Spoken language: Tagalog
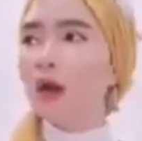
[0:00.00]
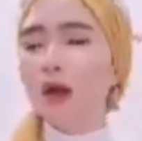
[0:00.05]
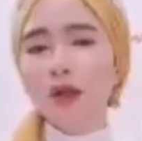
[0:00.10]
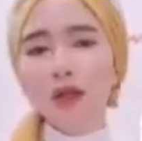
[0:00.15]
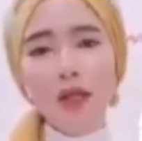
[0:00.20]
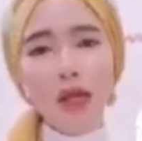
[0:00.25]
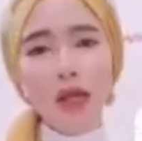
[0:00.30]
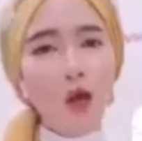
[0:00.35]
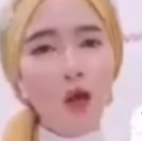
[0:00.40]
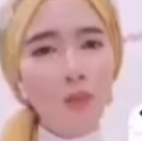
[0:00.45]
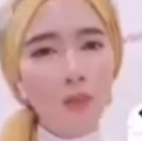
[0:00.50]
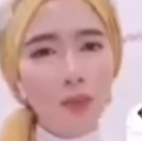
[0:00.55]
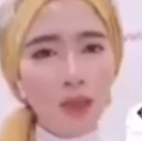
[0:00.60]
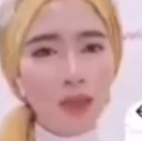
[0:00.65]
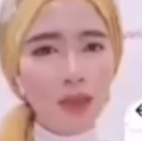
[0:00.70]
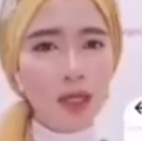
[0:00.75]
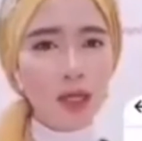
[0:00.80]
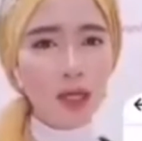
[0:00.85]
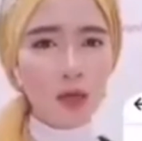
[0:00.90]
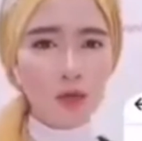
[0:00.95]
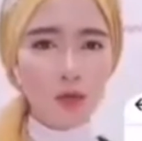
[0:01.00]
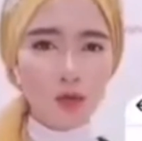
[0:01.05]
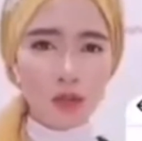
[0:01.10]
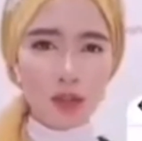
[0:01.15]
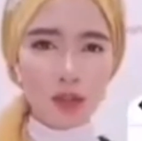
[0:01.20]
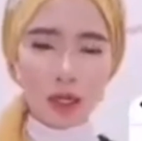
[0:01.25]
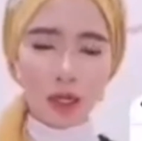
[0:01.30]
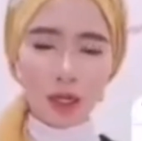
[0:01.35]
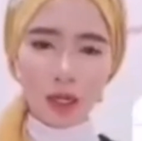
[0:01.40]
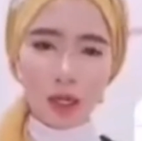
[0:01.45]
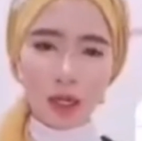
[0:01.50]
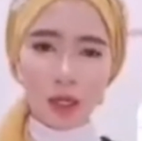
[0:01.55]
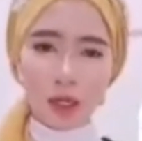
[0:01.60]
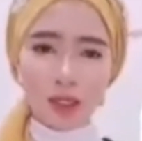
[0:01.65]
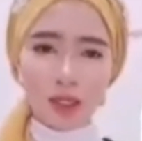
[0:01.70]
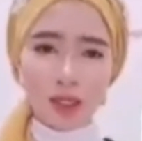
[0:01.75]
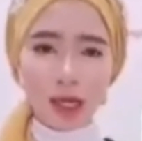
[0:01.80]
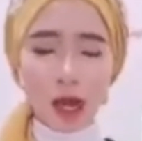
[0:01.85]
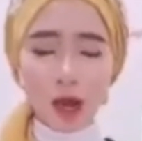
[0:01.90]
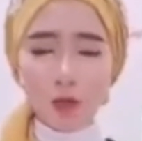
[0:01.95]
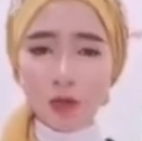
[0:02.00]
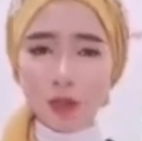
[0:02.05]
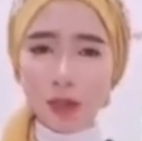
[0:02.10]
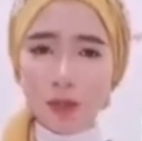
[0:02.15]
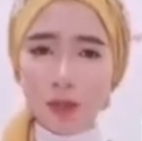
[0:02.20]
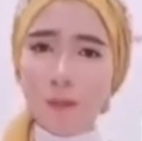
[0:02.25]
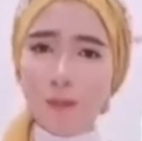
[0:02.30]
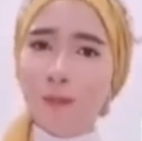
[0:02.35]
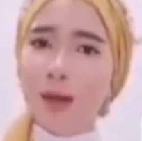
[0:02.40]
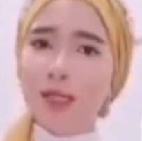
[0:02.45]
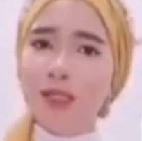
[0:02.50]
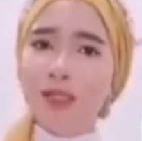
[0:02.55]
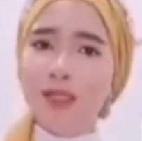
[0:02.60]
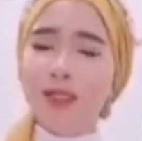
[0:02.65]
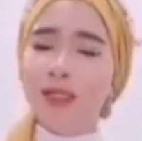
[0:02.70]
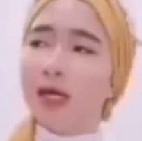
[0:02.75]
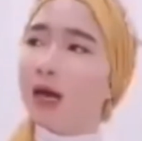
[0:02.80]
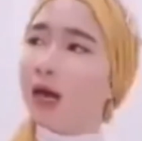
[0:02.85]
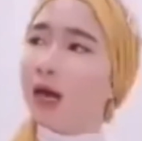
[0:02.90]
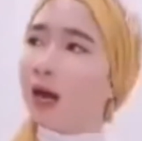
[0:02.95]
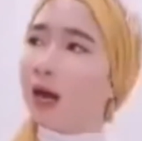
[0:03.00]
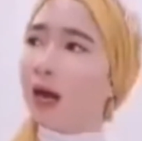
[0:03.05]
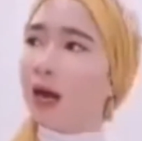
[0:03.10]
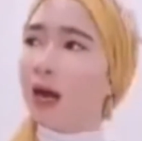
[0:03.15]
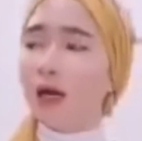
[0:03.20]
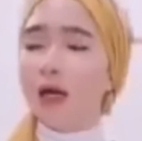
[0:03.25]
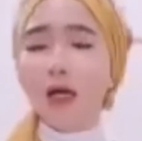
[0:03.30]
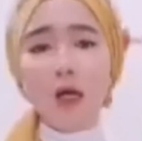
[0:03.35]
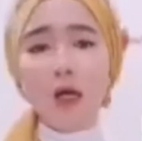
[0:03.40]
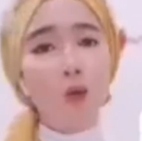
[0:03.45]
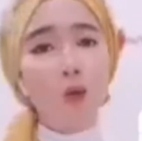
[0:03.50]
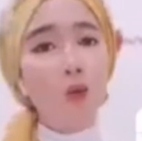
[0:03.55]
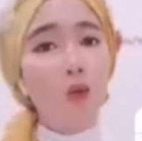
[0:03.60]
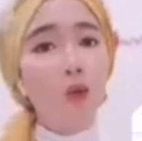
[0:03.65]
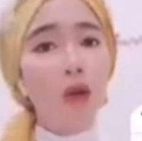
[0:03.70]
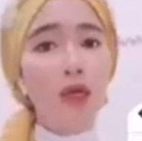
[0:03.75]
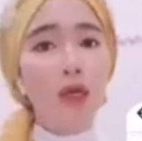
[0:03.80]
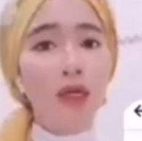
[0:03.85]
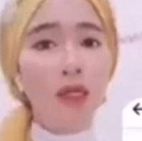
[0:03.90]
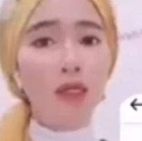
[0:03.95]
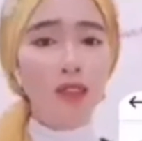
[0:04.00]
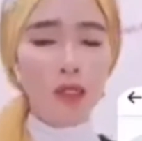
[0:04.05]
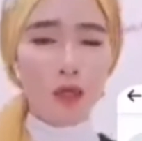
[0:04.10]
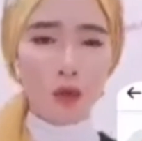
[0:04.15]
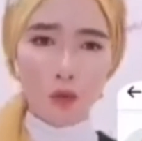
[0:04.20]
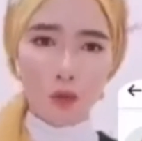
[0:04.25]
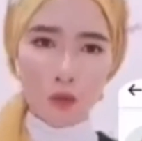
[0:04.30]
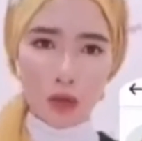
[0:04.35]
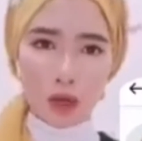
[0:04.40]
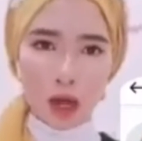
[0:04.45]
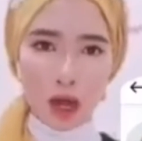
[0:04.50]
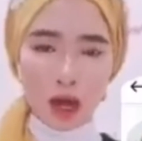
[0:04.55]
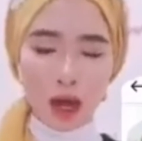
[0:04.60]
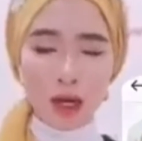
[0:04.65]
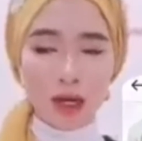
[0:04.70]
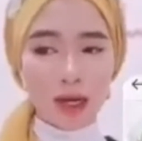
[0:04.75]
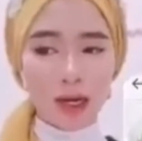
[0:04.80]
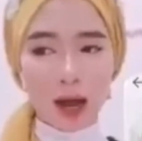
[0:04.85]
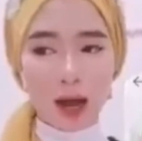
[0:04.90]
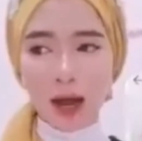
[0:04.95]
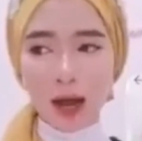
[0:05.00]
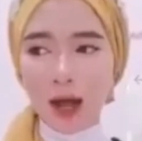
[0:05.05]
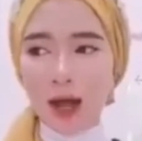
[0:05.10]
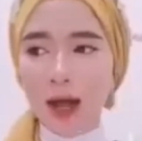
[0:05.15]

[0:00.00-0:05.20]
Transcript: At niya ako madalo sa, niya ako sipat sa ganggulan niya sa guna na